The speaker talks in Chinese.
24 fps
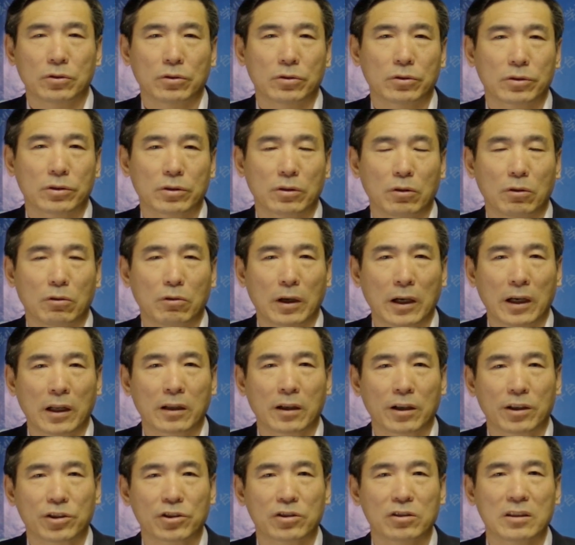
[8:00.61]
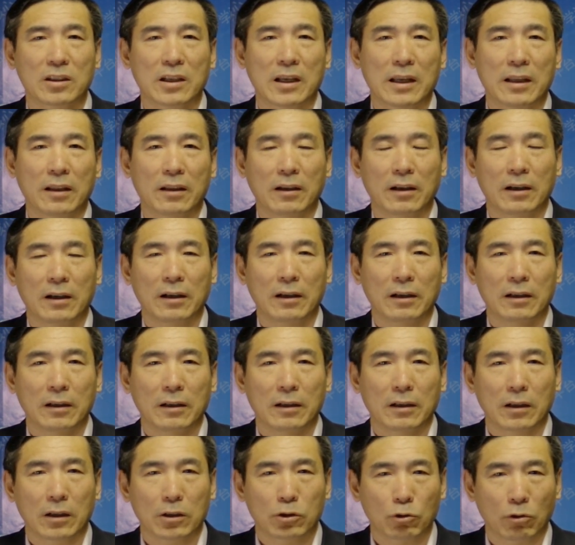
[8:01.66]
就是花了点时间啊，
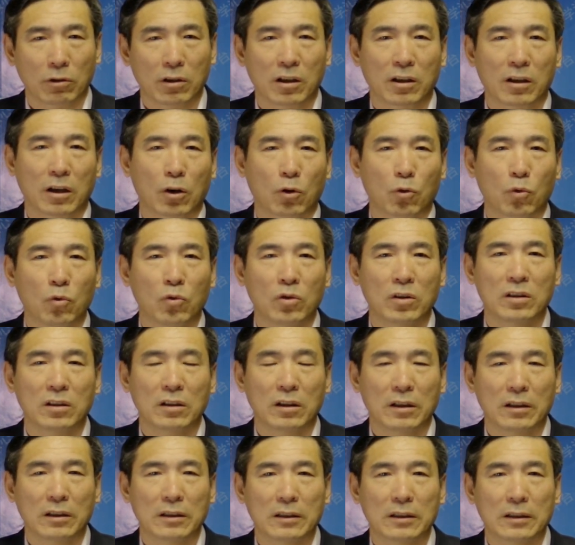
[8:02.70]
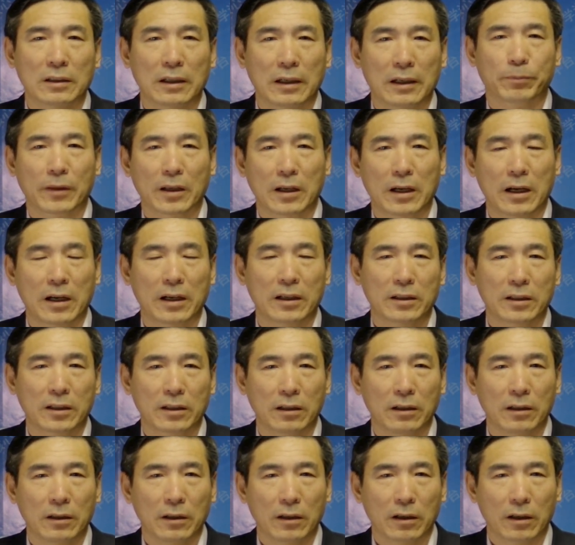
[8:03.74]
啊，做了点功课啊，看看这
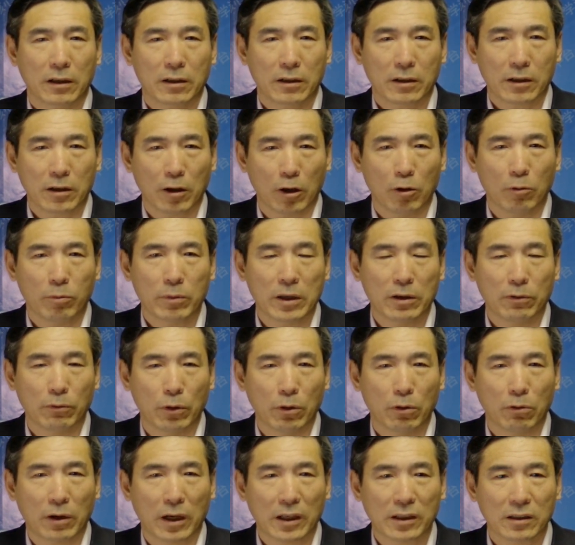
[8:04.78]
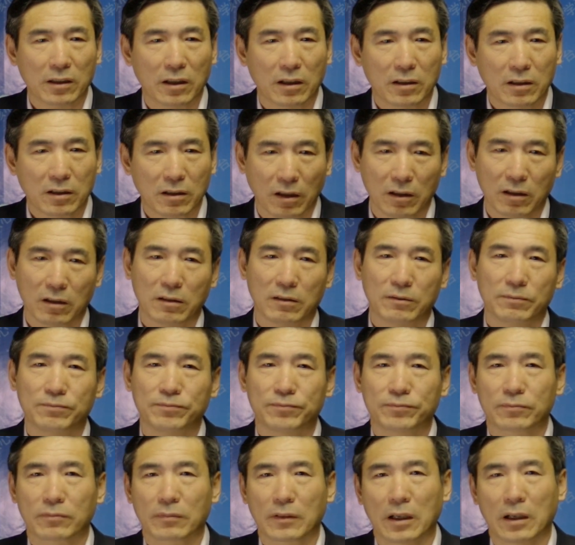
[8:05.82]
个告密文化这个根儿，
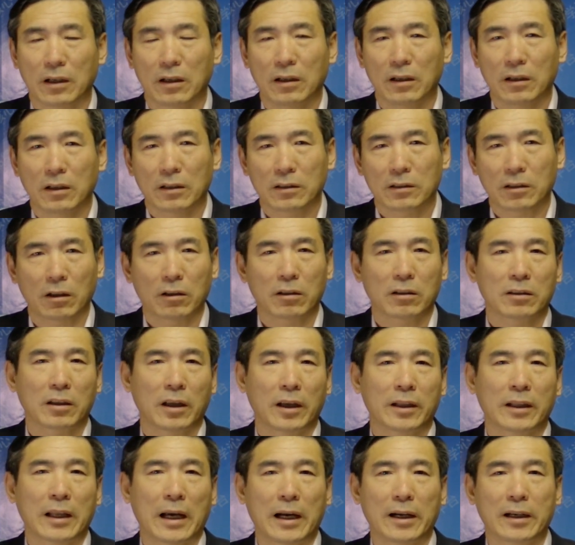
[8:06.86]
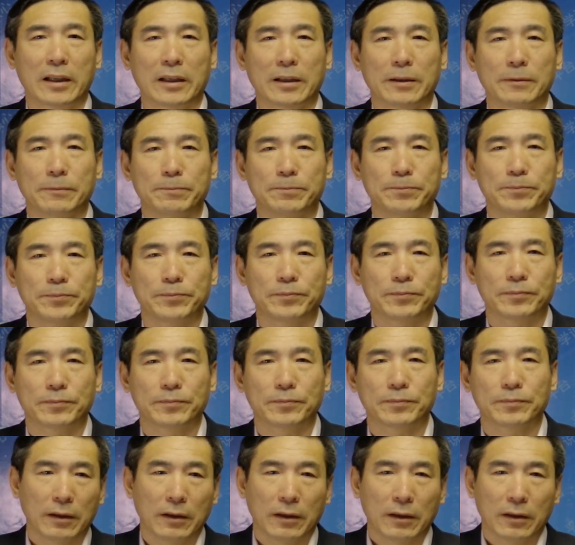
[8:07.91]
那到底在哪里？
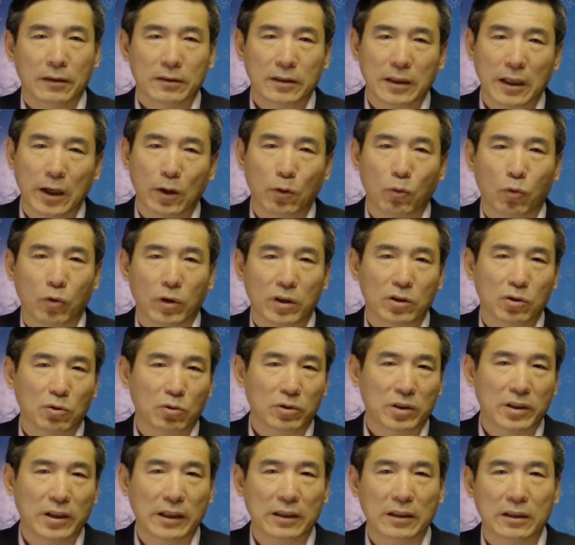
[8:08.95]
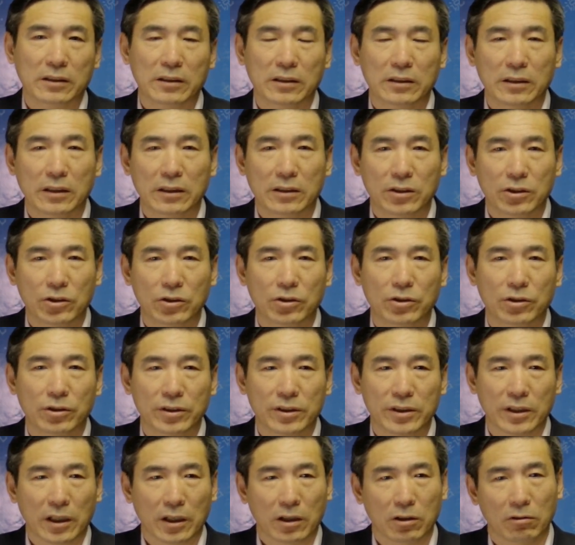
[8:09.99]
在我有限的这些知识
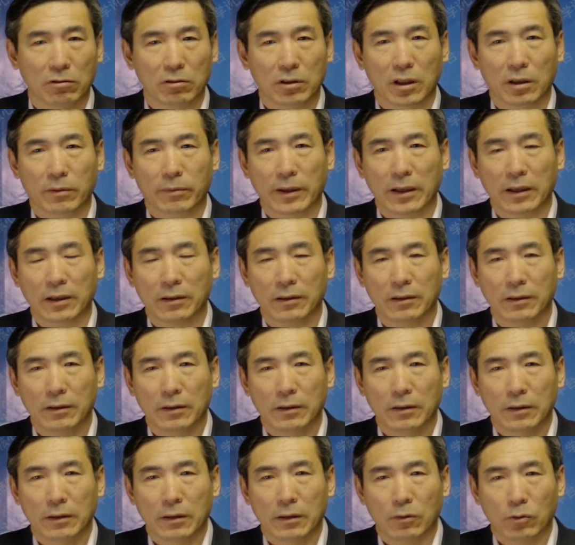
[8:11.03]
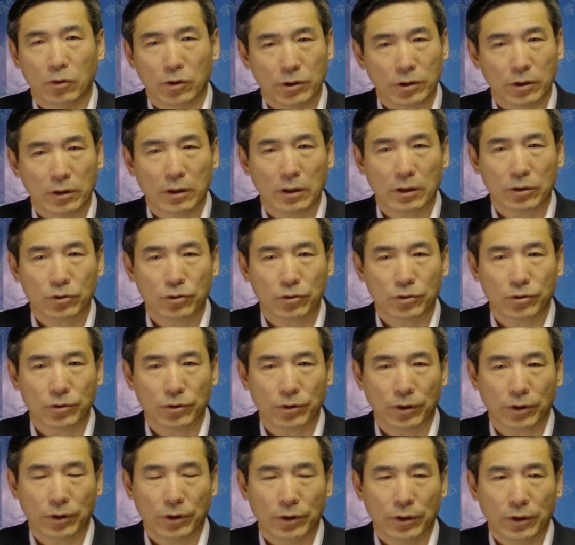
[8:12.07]
结构里边啊，我知道就
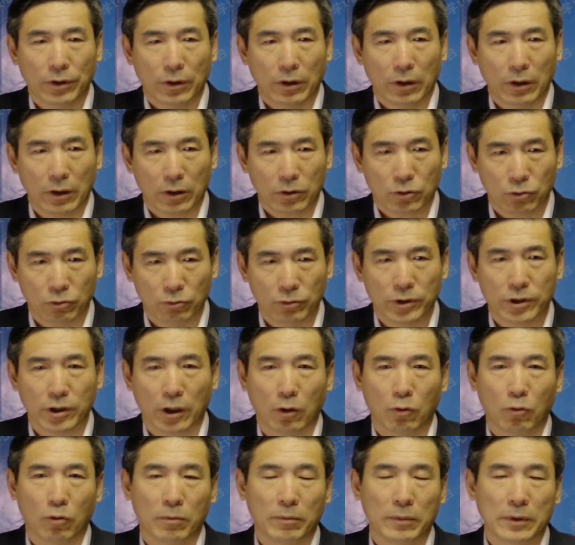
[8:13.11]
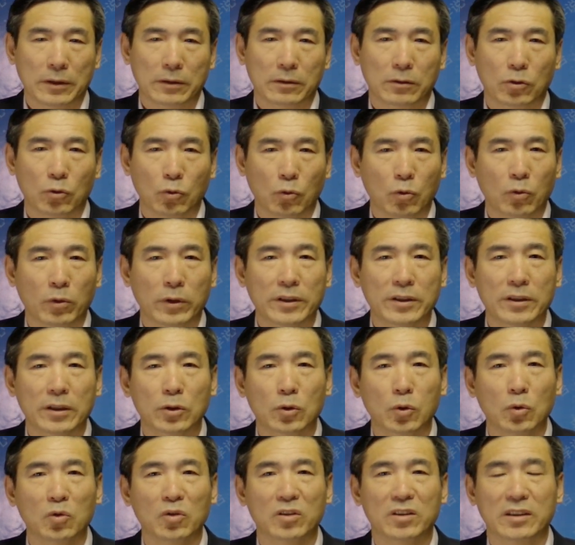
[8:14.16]
是。呃，从小我们读过一些
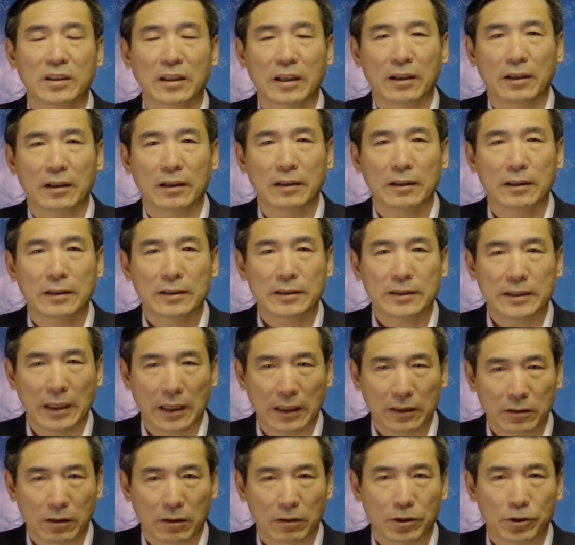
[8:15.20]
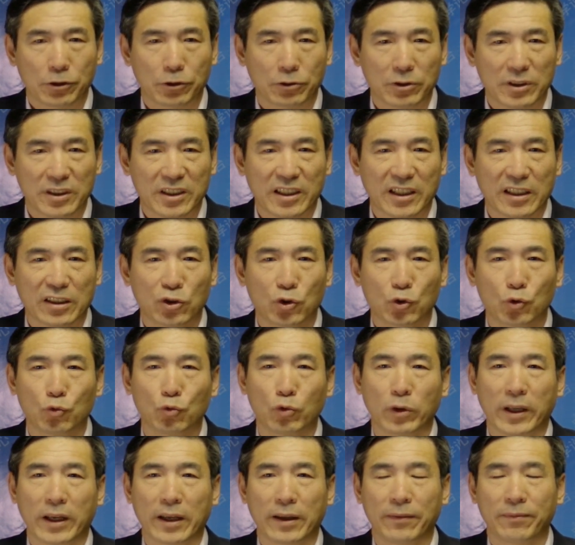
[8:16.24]
东西啊，讲到了就是前
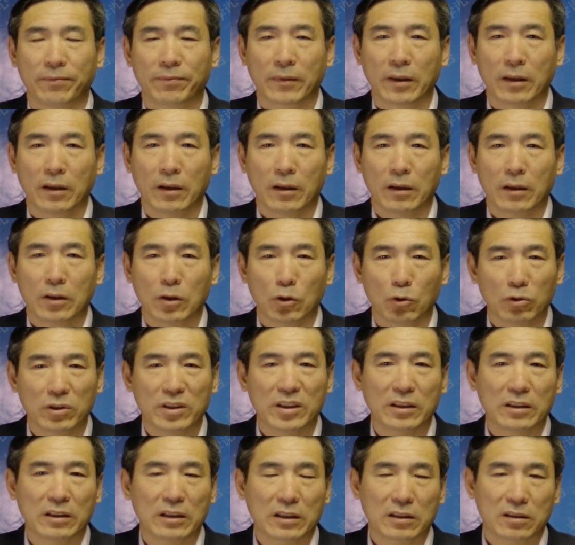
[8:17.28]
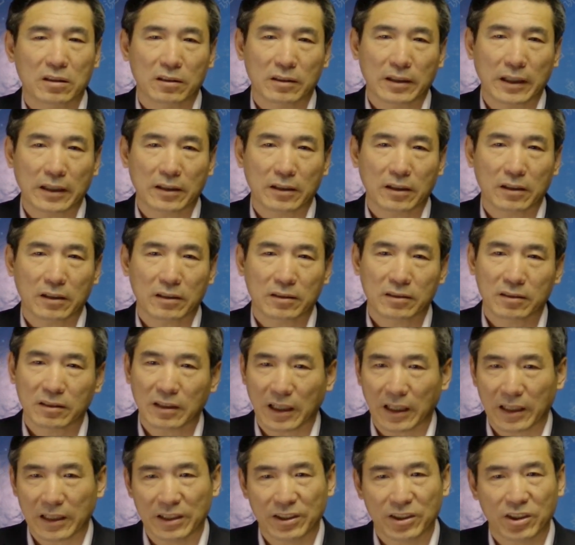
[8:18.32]
苏联，尤其呢是在这个斯
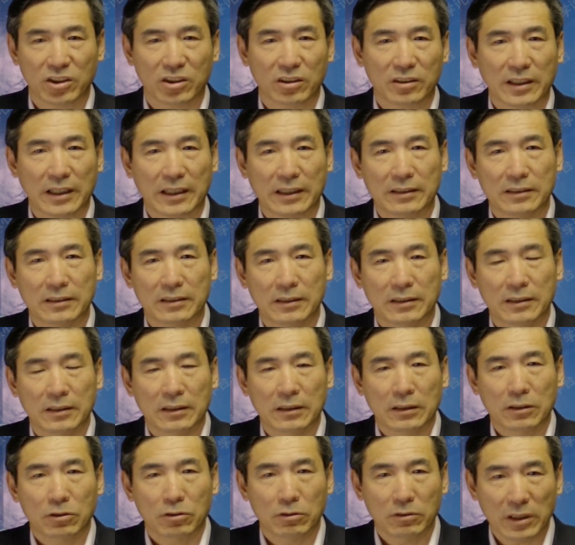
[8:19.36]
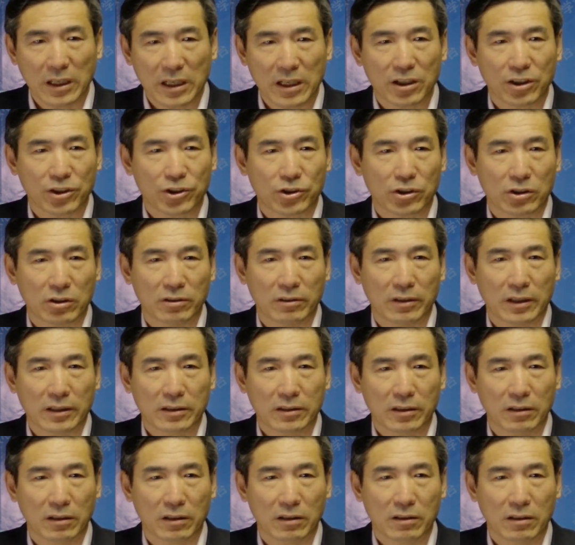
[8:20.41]
大林时代，就那个时候啊，
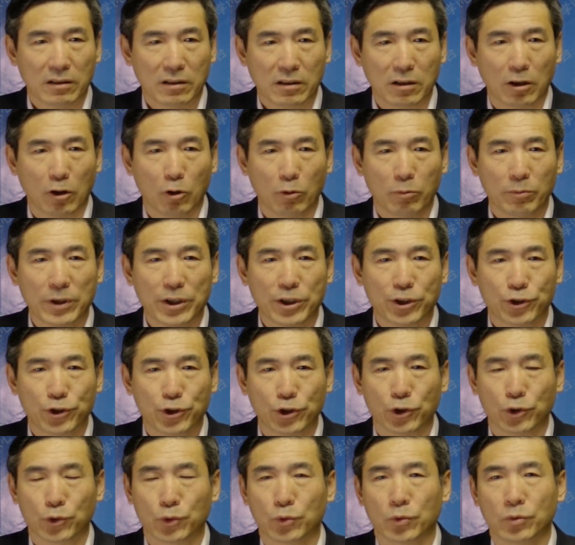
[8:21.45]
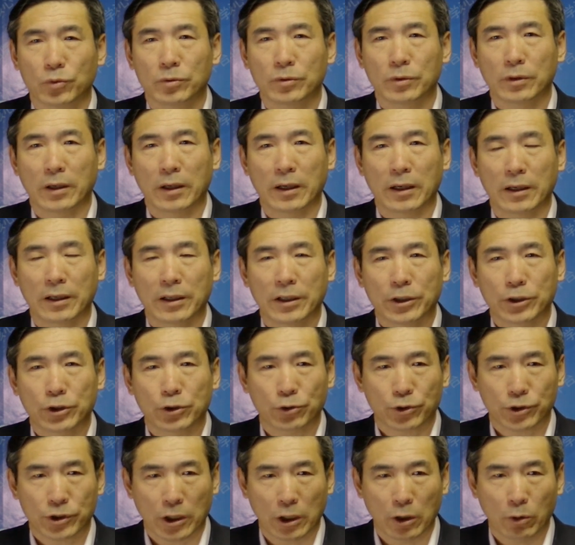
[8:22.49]
这个告密制度啊，
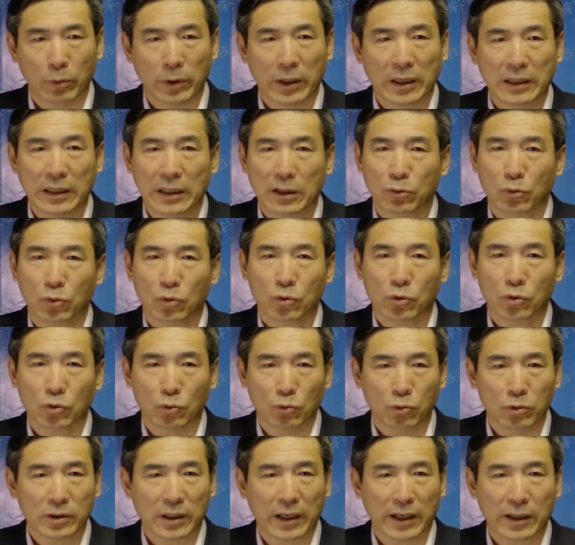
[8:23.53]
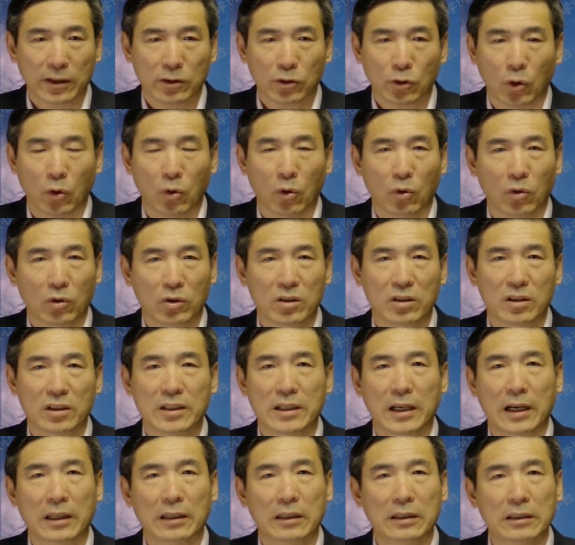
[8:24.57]
就成为那种独裁统治
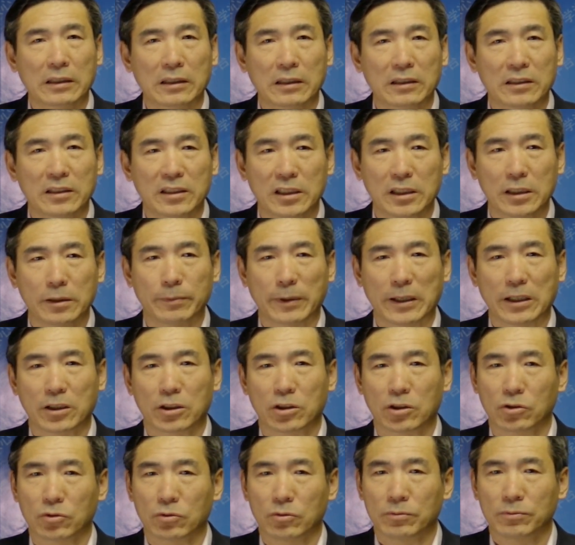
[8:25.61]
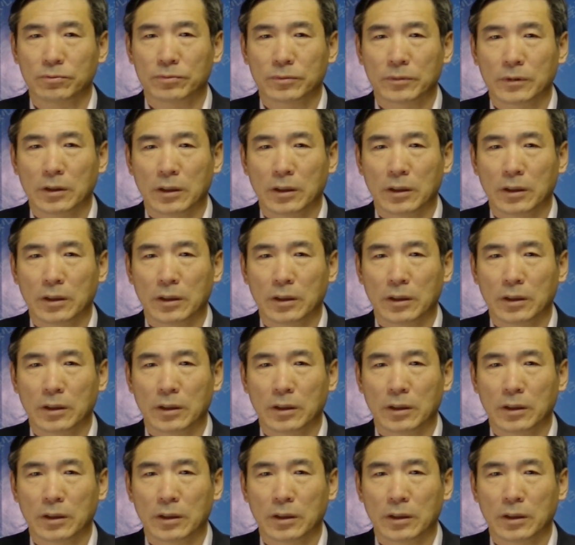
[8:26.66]
下的一个基本制度。